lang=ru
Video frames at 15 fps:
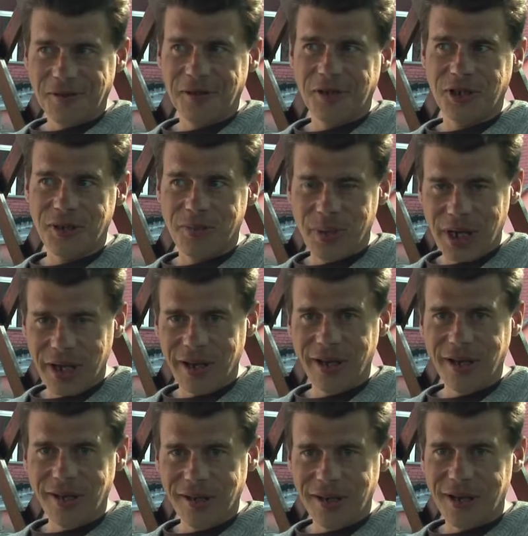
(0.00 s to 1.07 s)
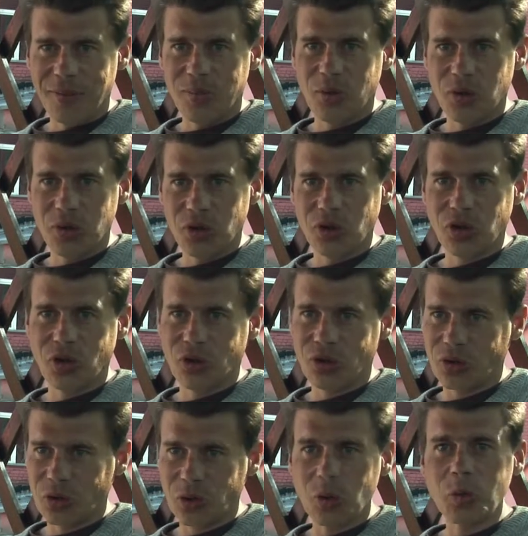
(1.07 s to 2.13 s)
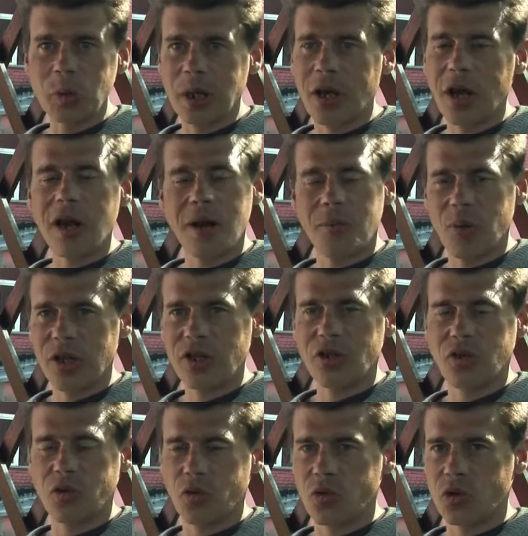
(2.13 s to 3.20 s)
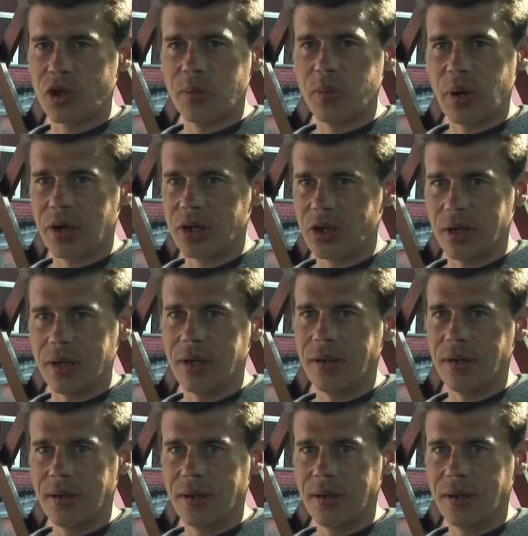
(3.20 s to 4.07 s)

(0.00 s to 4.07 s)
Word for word: К зиме я понял, что у меня романтика уже прошла.